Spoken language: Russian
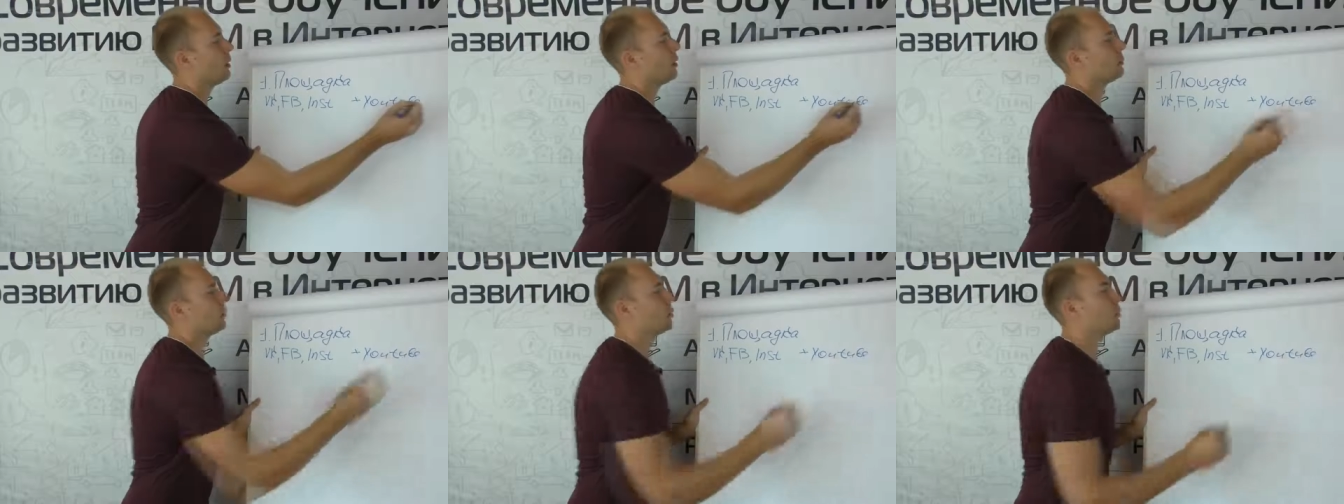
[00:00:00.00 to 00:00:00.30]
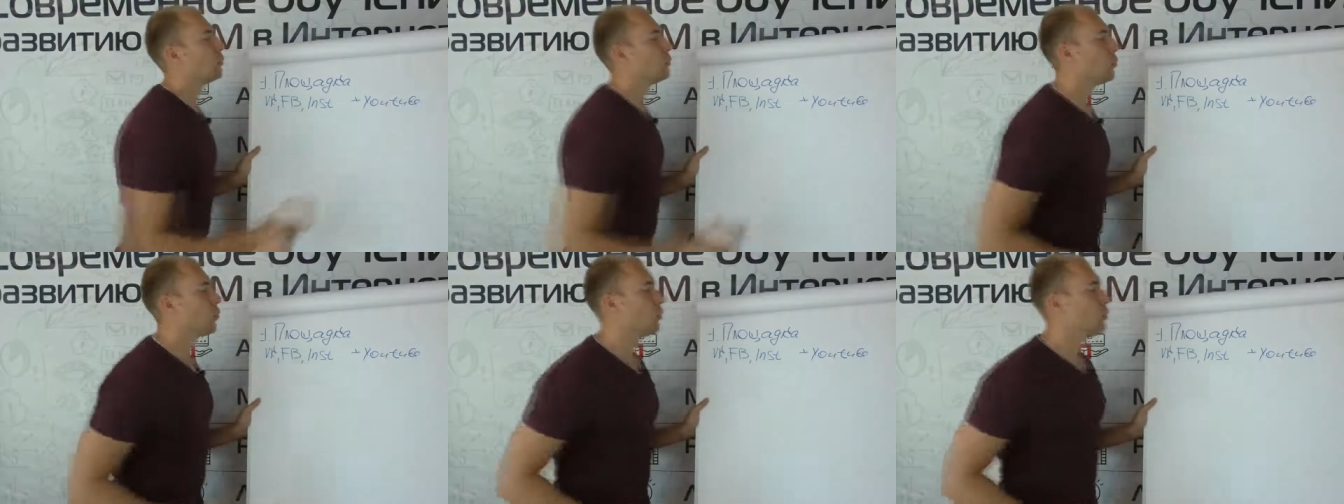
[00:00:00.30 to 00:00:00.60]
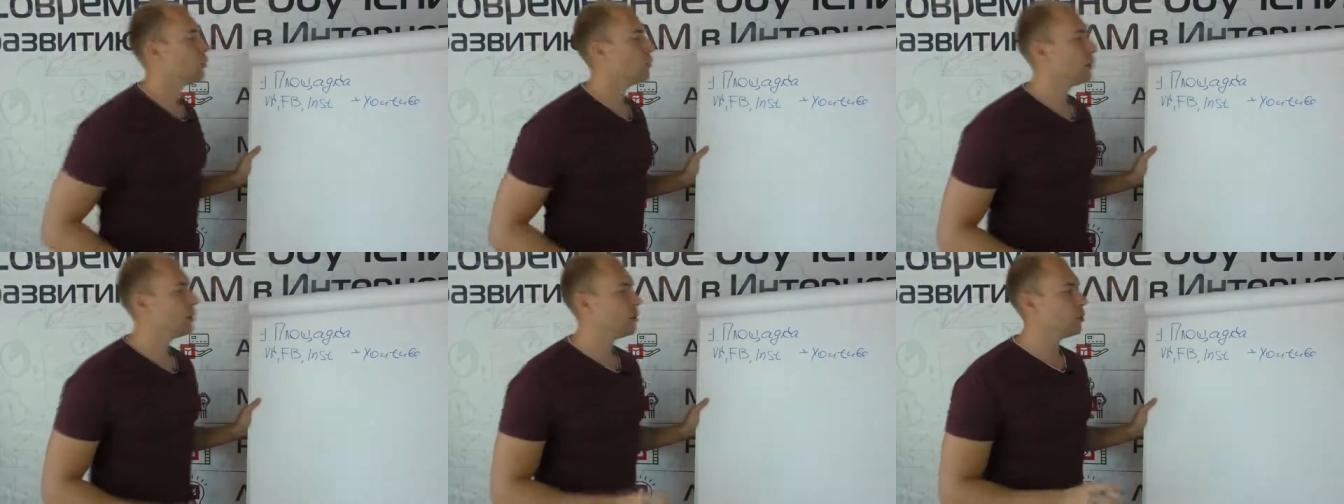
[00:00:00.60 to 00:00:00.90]

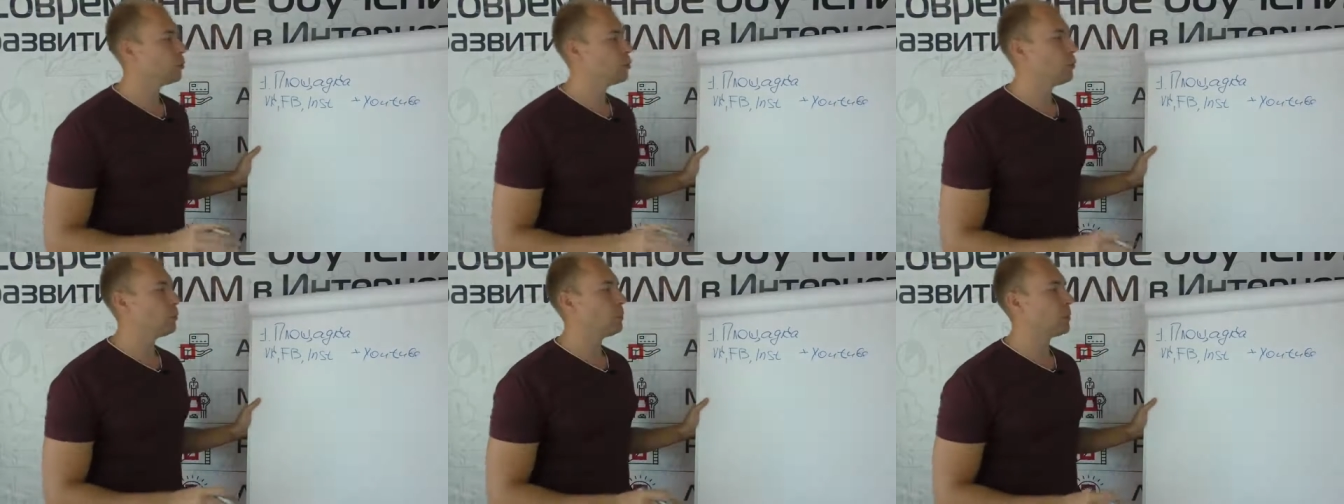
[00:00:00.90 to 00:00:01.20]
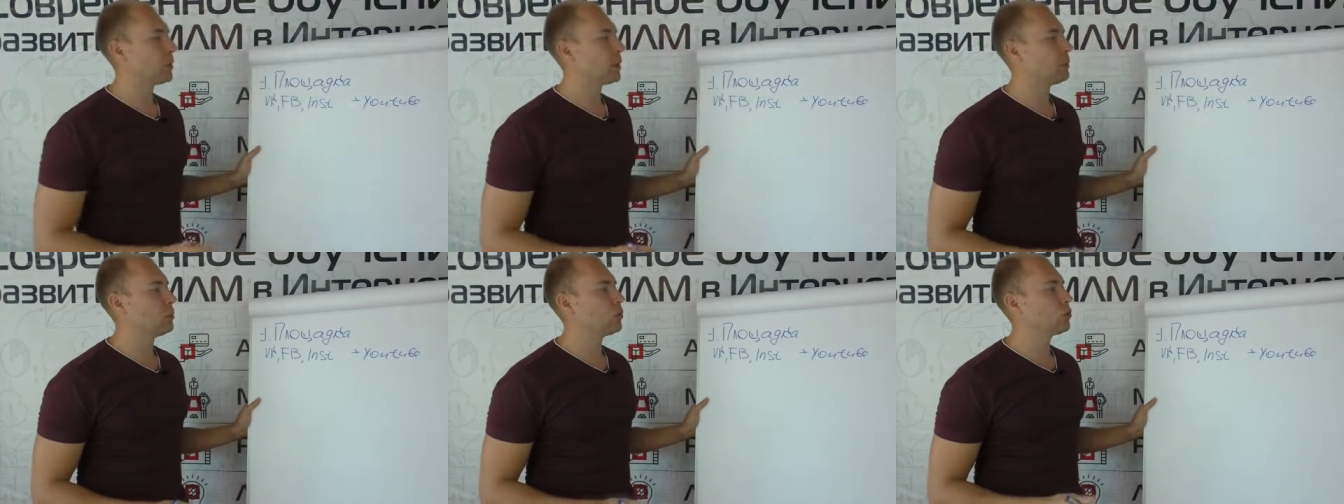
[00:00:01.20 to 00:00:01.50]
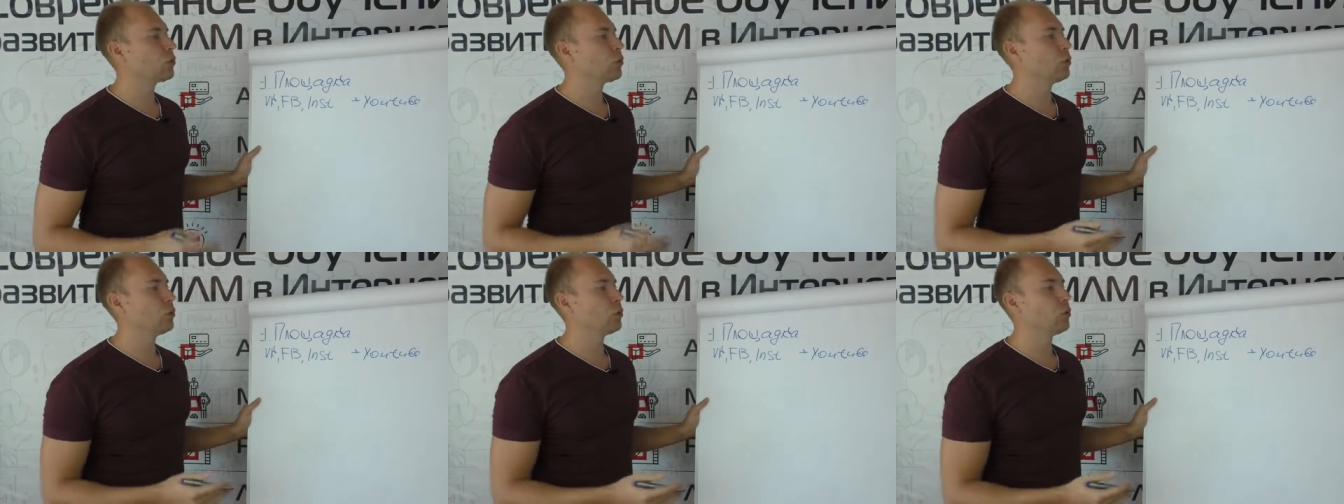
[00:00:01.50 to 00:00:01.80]
Почему YouTube?
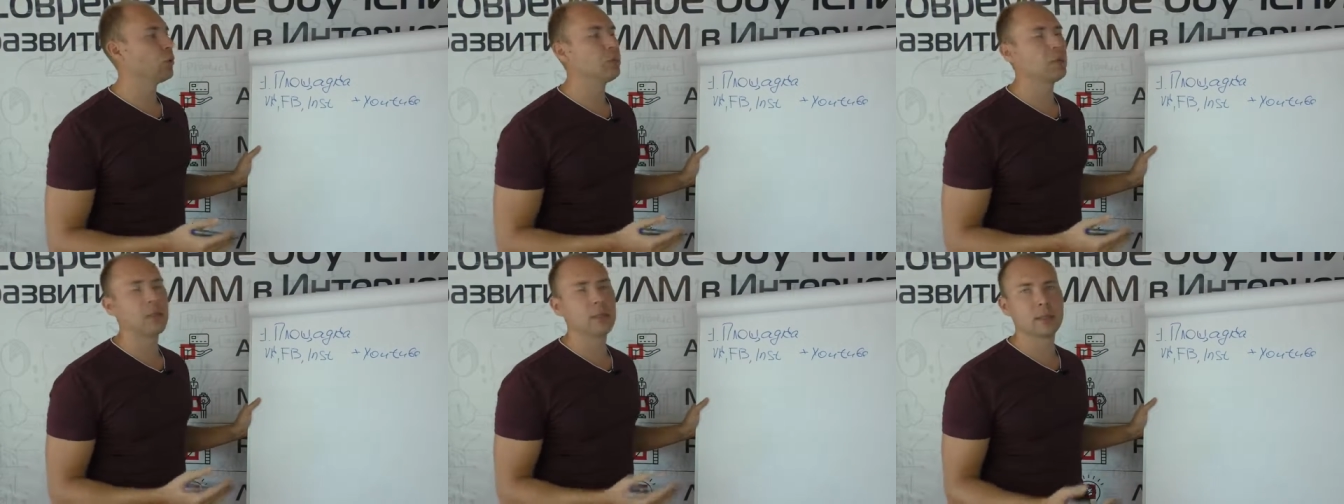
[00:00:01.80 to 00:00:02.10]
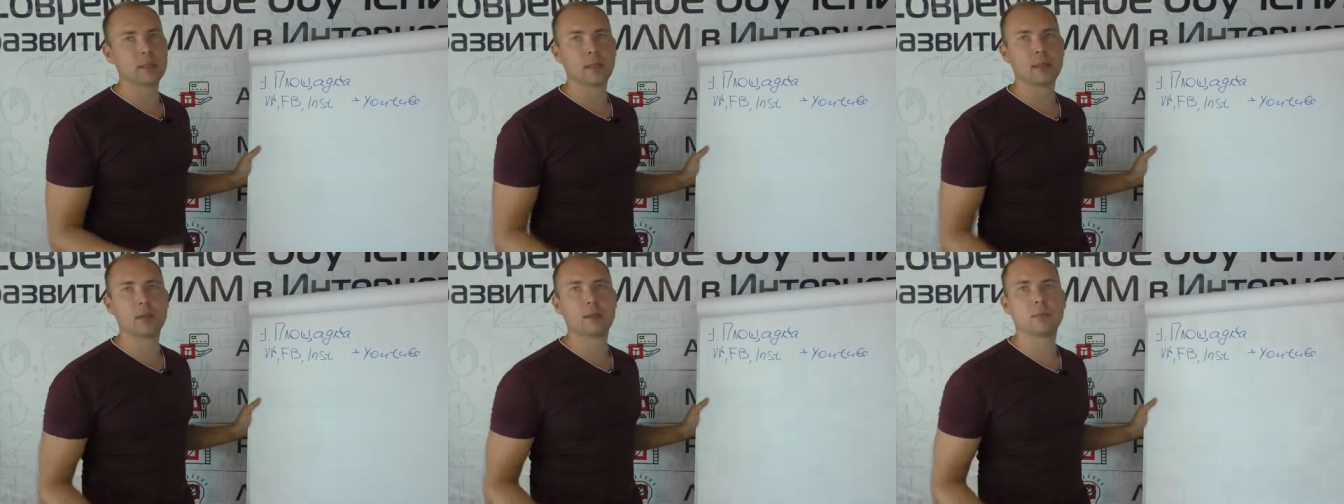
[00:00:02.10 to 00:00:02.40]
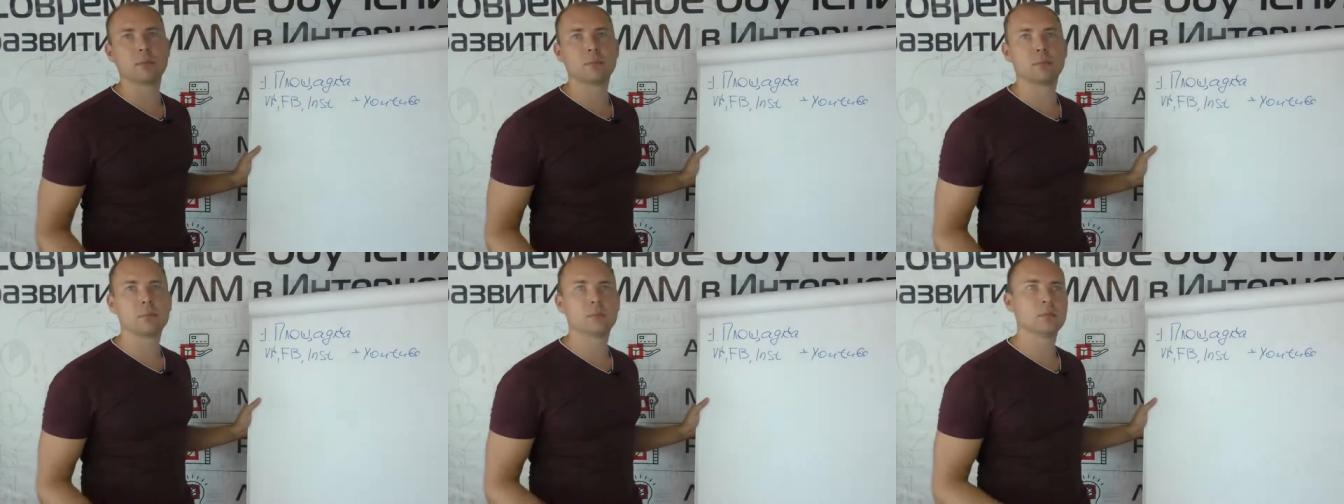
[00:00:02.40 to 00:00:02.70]
Потому что YouTube
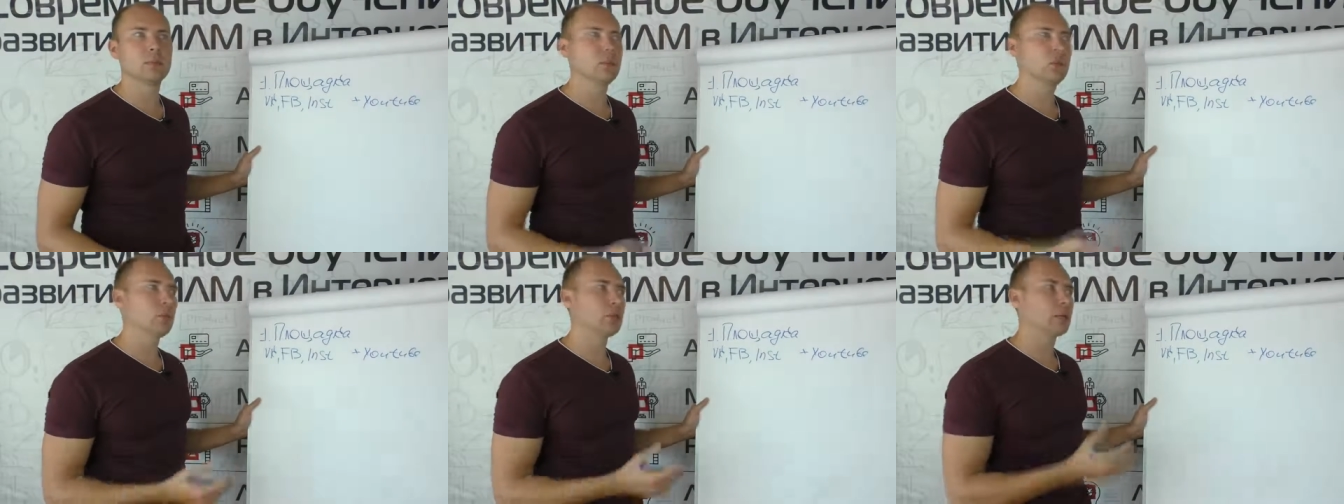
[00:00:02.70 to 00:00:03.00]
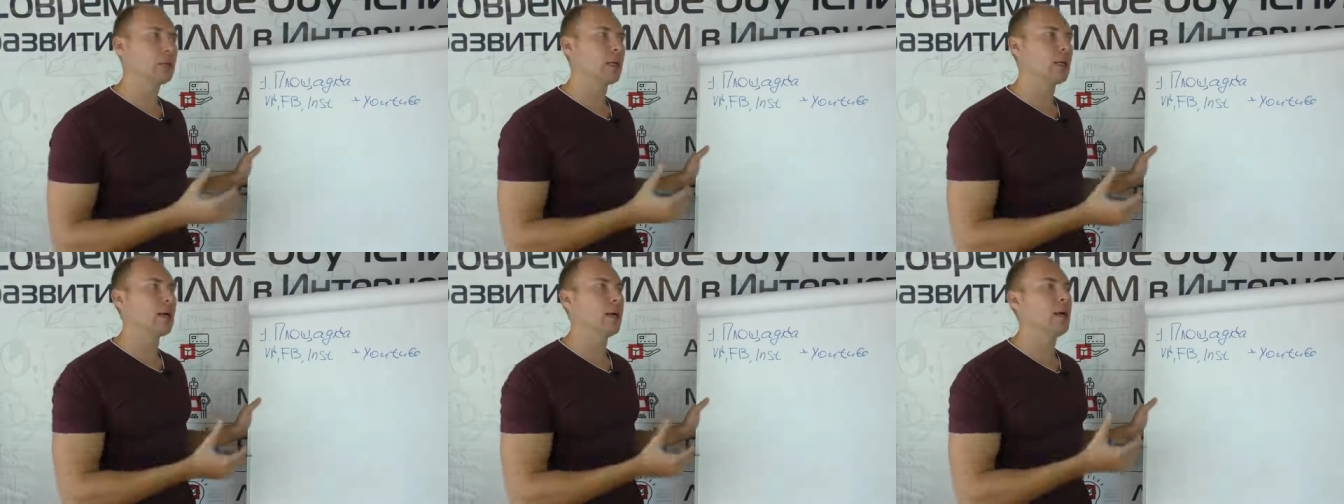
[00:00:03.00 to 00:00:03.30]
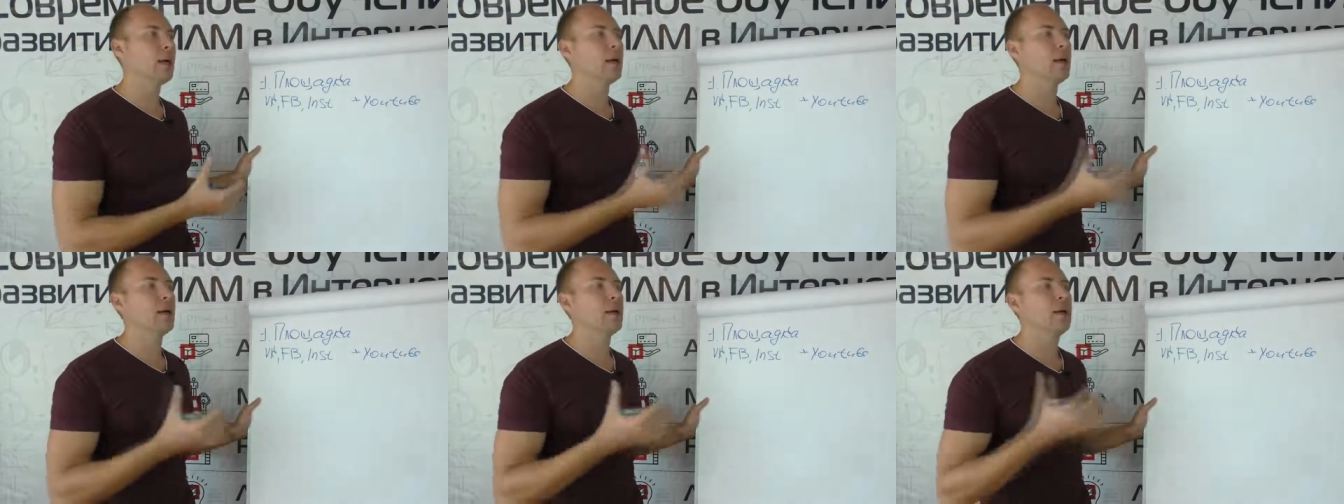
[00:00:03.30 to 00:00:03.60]
это ну,
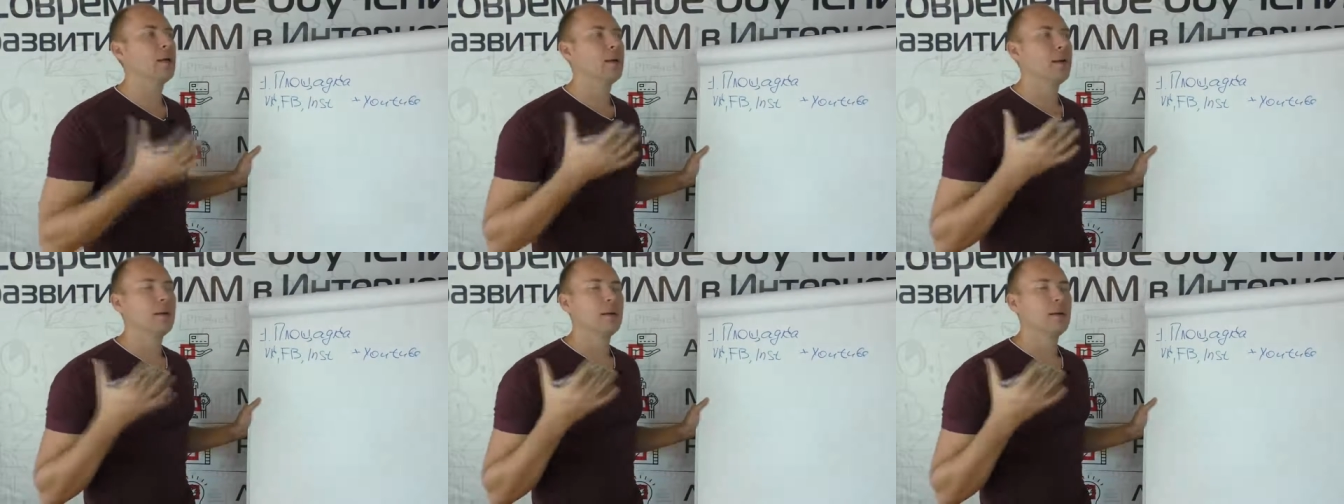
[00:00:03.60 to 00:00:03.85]
такая